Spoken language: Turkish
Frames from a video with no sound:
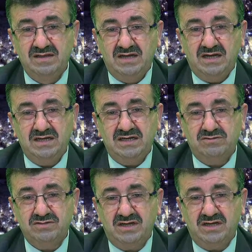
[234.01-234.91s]
Allahu
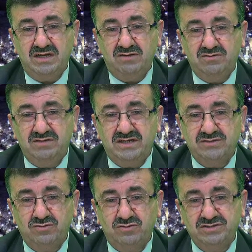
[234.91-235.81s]
Teala onlara
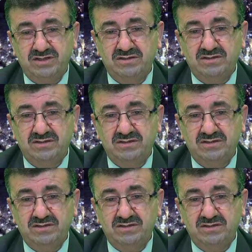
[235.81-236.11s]
soracak.